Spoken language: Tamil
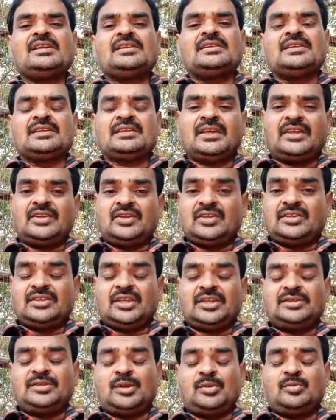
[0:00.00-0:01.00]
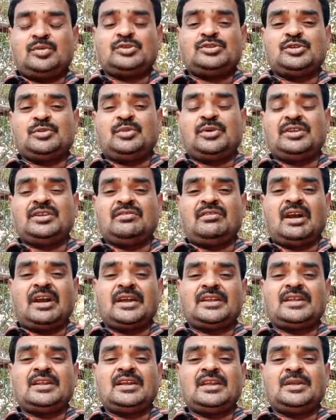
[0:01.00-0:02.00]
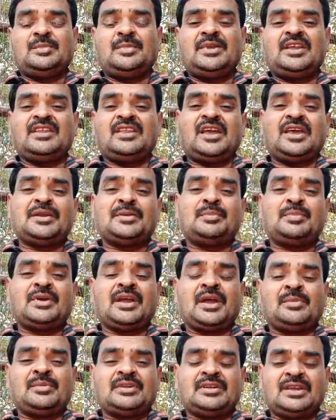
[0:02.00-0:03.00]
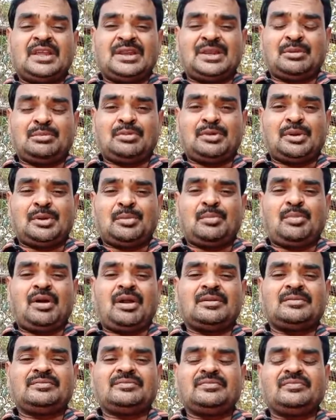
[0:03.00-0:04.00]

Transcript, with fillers: நீங்கள் நிறைய தத்திரம் பிடிச்சி போய் வாழ்க்கையில் இப்படியே தான் இருப்பேன் அப்படின்னு நிறைய பேர் இருப்பான்